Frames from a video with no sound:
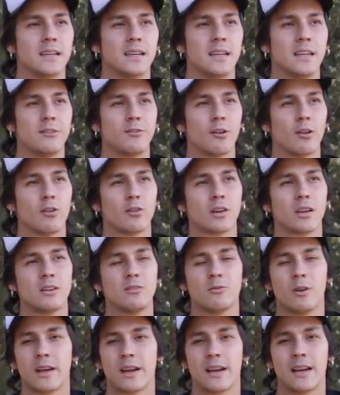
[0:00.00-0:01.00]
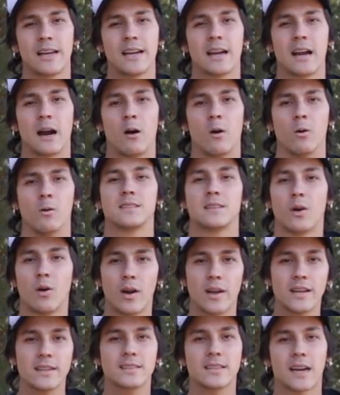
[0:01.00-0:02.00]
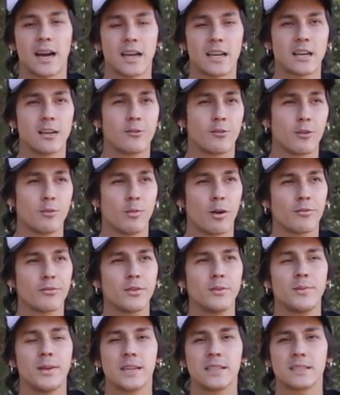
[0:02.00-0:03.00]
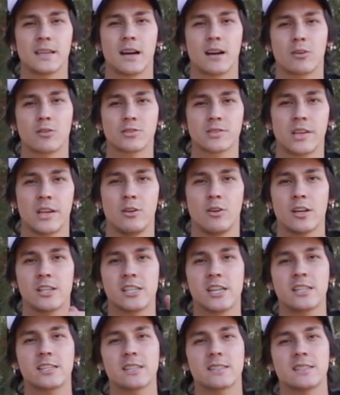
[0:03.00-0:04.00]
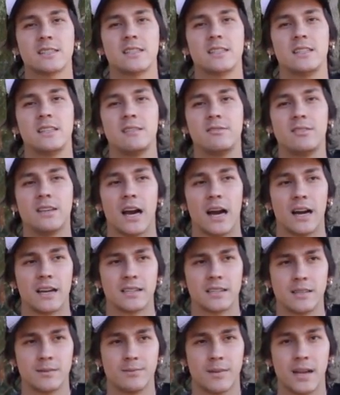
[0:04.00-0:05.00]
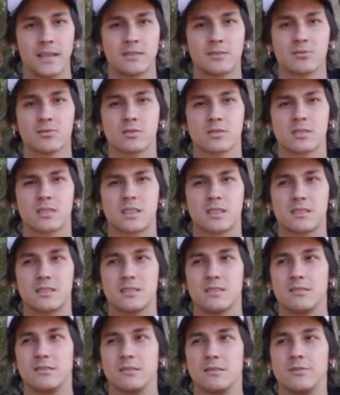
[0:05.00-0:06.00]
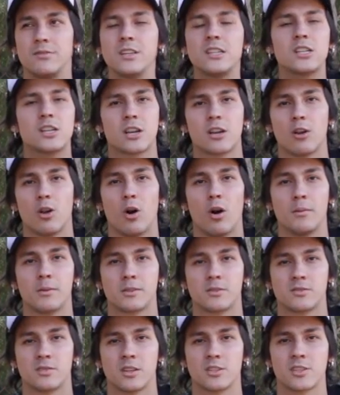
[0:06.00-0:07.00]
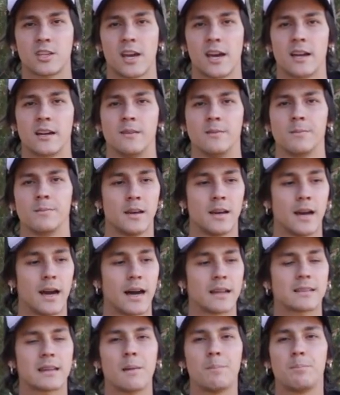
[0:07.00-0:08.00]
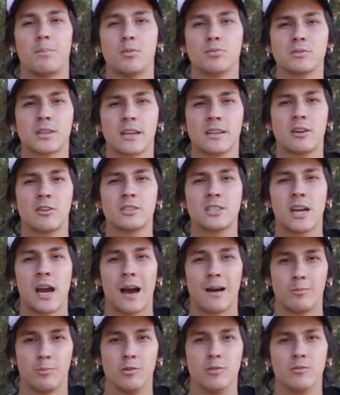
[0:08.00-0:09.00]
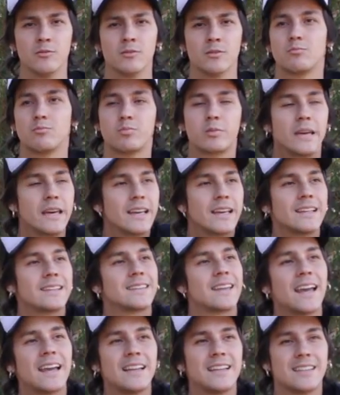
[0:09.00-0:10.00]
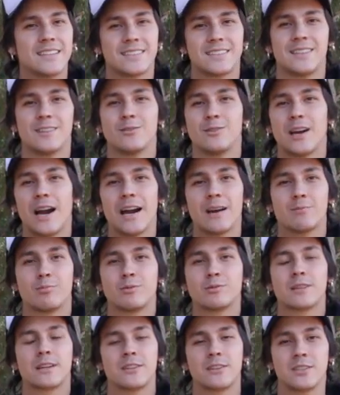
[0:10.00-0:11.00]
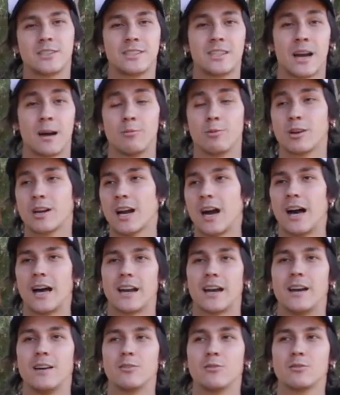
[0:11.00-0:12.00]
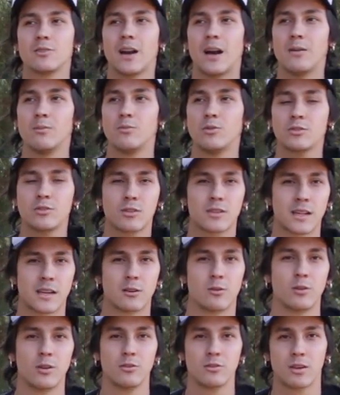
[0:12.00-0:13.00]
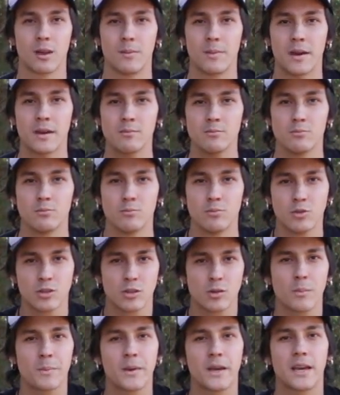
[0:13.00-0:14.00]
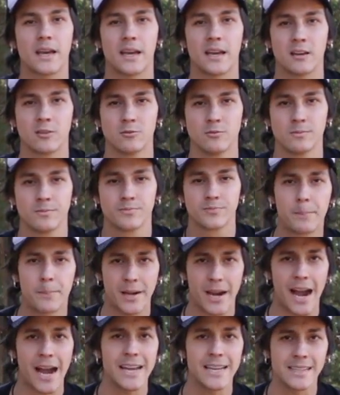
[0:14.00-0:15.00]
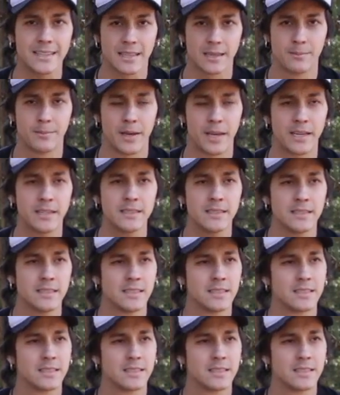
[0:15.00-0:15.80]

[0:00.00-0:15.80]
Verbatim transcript: ele falou que não era legal. Então aí esse cara, ele foi mó firmeza, aconselhou a gente a seguir viagem, mais uns 20 quilômetros, acho que era, até Punta del Diablo. O que, que tem nesse lugar, Punta del Diablo? Cara, é um lugar muito tranquilo também, muito pequeno, praia também,